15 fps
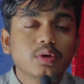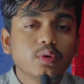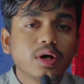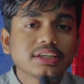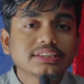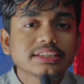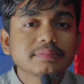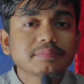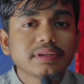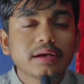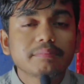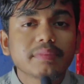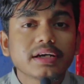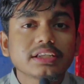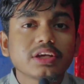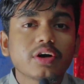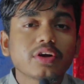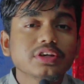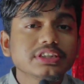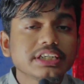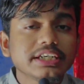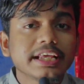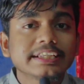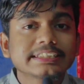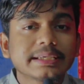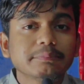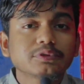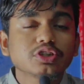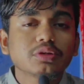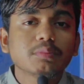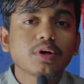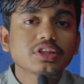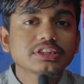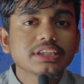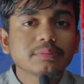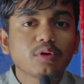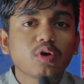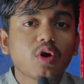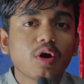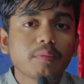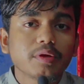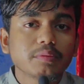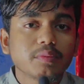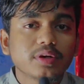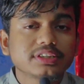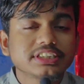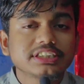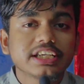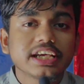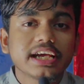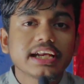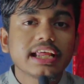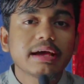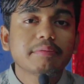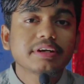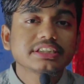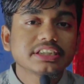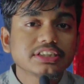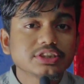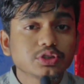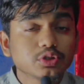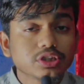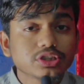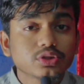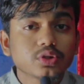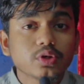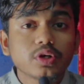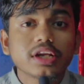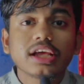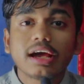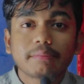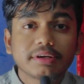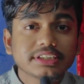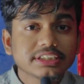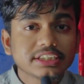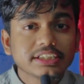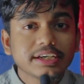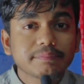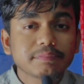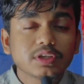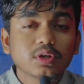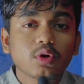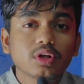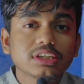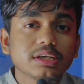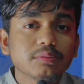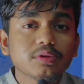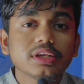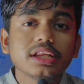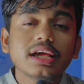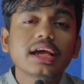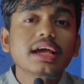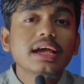হোয়াটসঅ্যাপ নাম্বার দেওয়া রয়েছে ডিসক্রিপশন বক্সে এবং কমেন্ট বক্সে সেখানে আমার সাথে যোগাযোগ করে আমার সাথে আপনি কথা বলে